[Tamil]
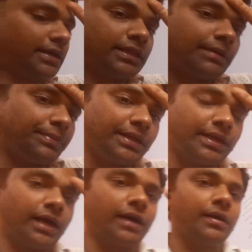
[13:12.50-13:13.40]
வரலாம் இது
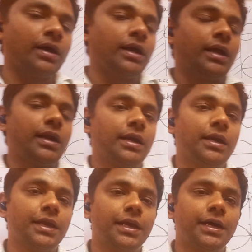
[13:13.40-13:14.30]
எப்படின்னா
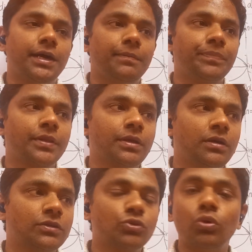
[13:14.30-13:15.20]
நீங்க
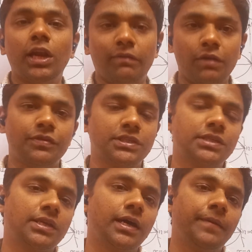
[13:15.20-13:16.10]
ஸ்கூல் லெவல்
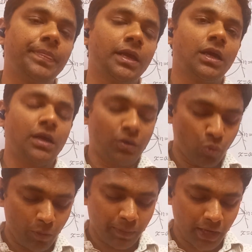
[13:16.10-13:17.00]
பிசிக்ஸ்ல
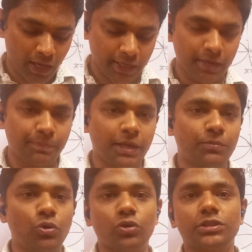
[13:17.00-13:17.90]
ஓப்பன் ஆர்கன்
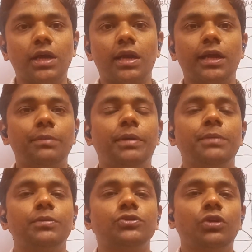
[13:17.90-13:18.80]
பைப் க்ளோஸ்ட் ஆர்கன்
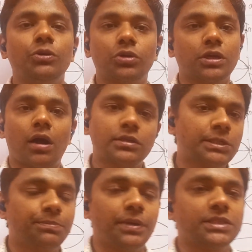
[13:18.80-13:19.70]
பைப்னு சொல்லி ஒரு
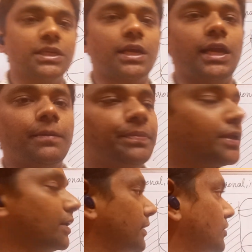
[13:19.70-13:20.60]
கான்செப்ட் படிச்சிருக்கலாம்